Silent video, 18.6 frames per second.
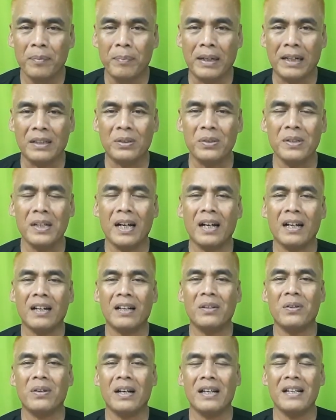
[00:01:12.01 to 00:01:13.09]
Begitu ya,
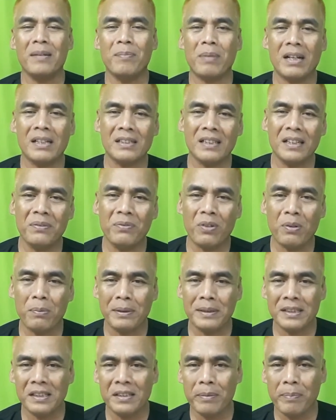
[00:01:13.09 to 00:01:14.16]
kalau kalian merasa
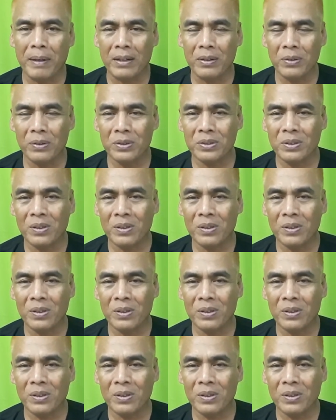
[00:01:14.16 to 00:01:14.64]
informasi ini bagus,